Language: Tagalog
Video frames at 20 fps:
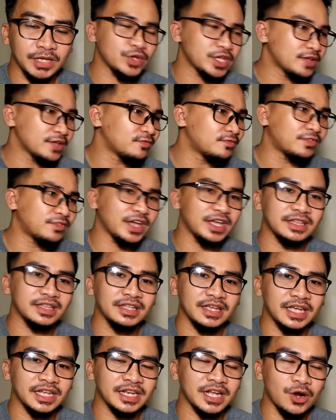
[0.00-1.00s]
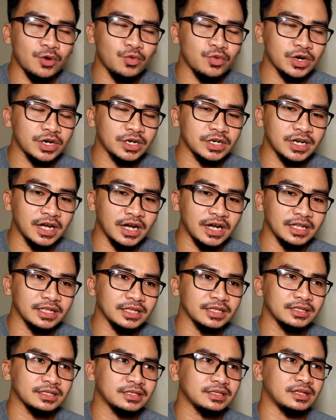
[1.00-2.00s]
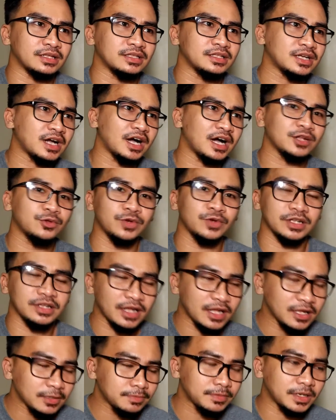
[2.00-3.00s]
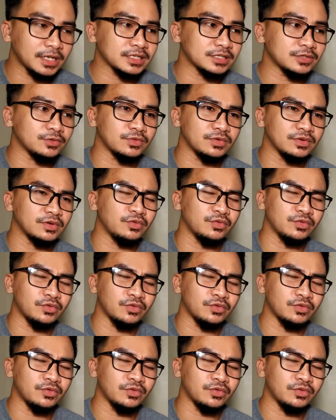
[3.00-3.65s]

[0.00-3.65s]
we have faith in our God that God will help us.